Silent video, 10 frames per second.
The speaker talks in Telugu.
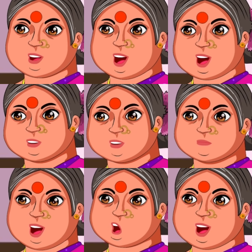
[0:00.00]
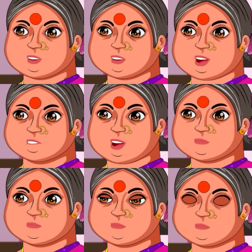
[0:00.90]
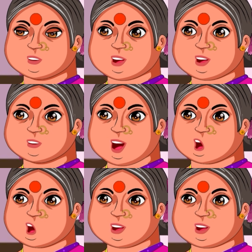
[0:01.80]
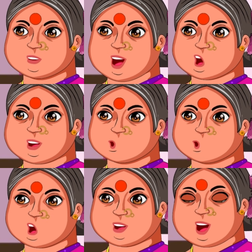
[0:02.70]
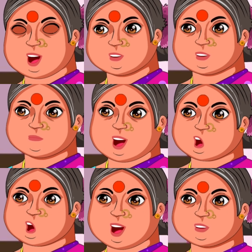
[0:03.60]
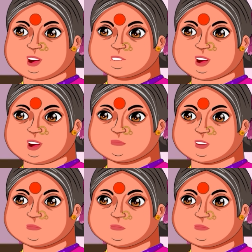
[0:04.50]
పోయేది నా ఆస్తి కదా పాలు తాగి బాదం పప్పు జీడిపప్పు బాగా తిను